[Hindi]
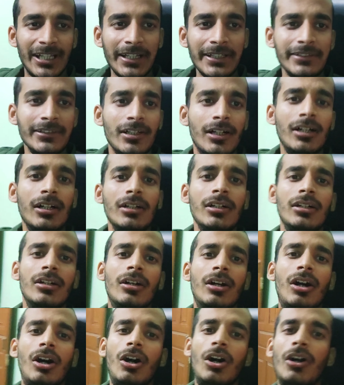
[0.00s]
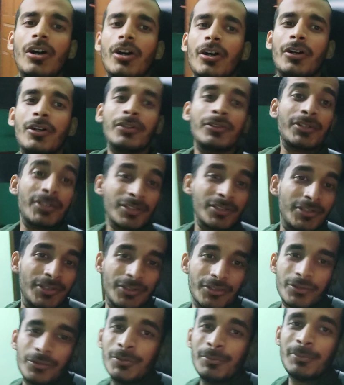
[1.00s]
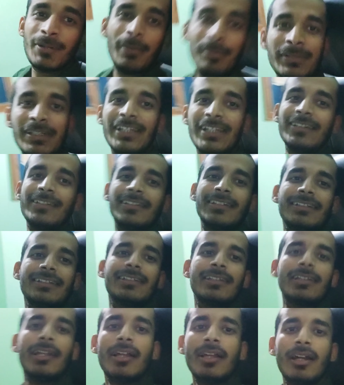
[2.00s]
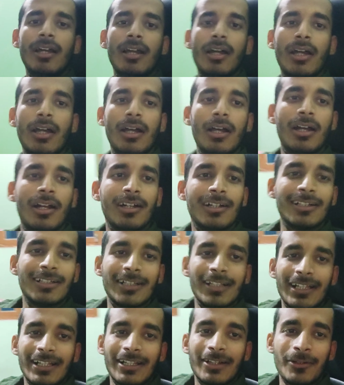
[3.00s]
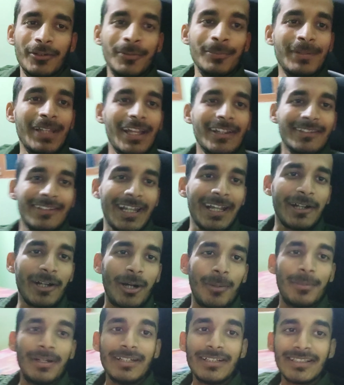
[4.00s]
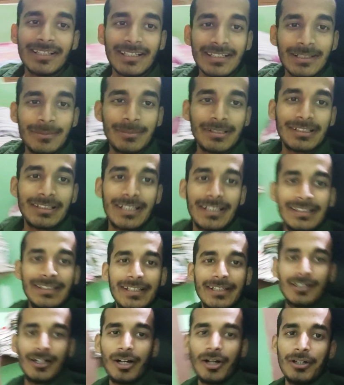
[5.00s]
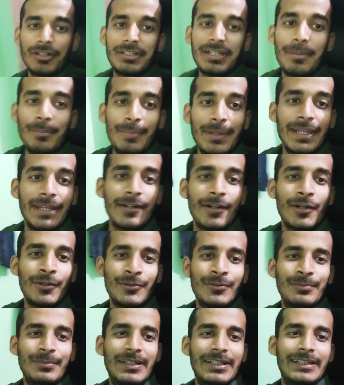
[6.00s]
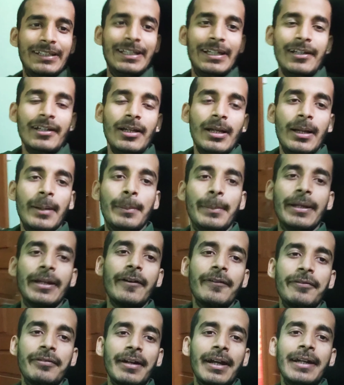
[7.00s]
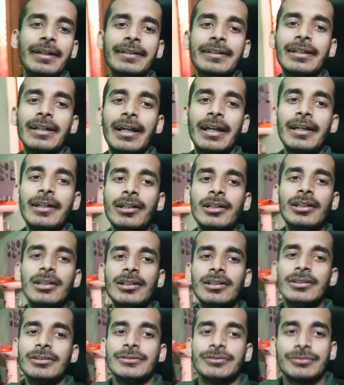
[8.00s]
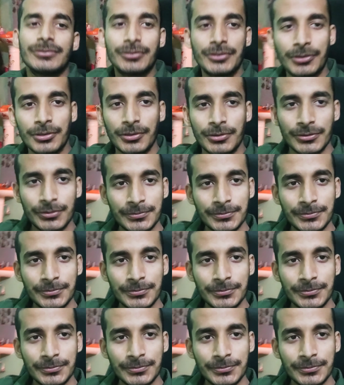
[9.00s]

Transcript: यही था और रूम आप देख सकते हैं रूम कैसा है कमेंट करके बताइएगा और ये मेरा रूम नहीं है मेरा फ्रेंड का है तो